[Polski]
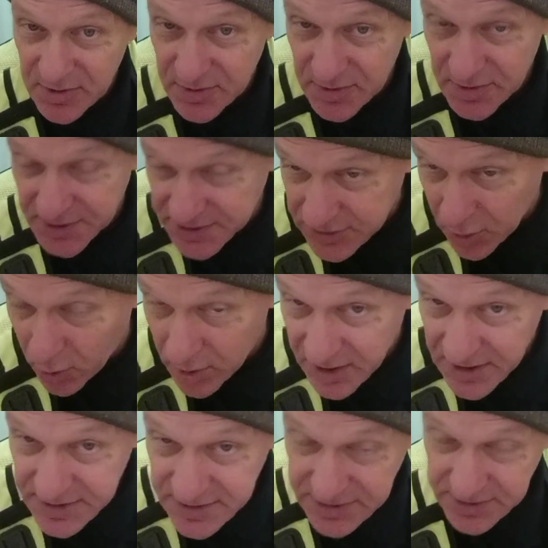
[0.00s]

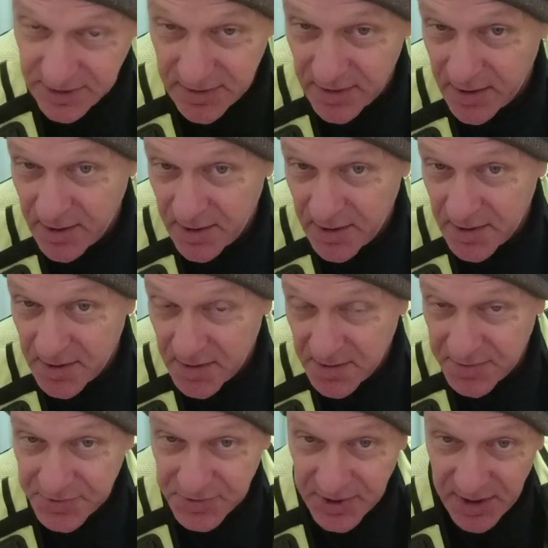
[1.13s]
stolicy
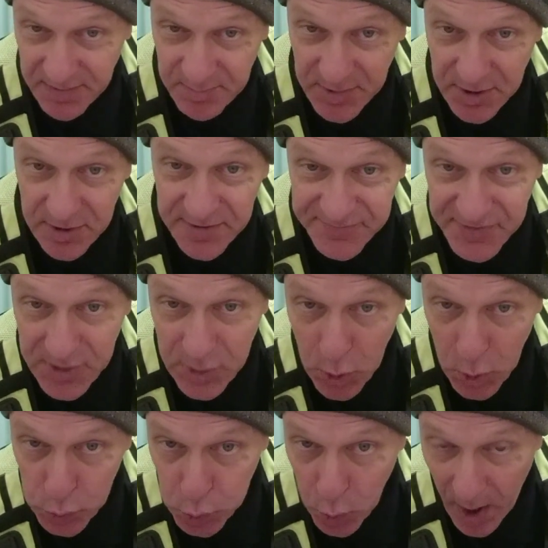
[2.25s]
w tym
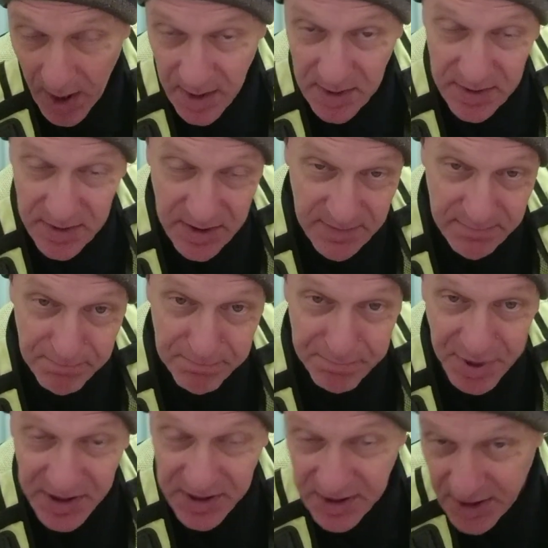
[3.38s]
wirtualnym
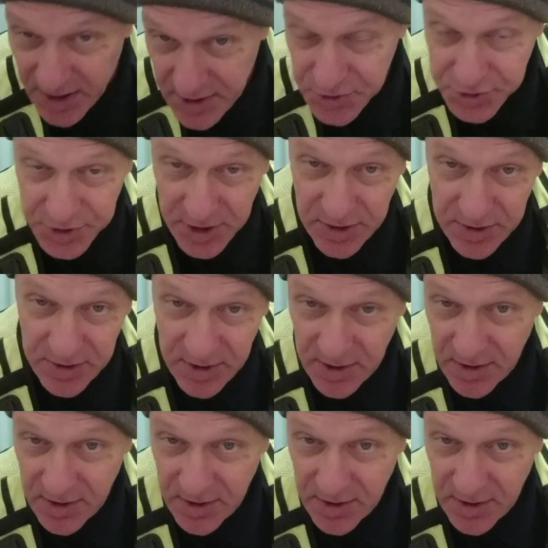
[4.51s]
PGR-ze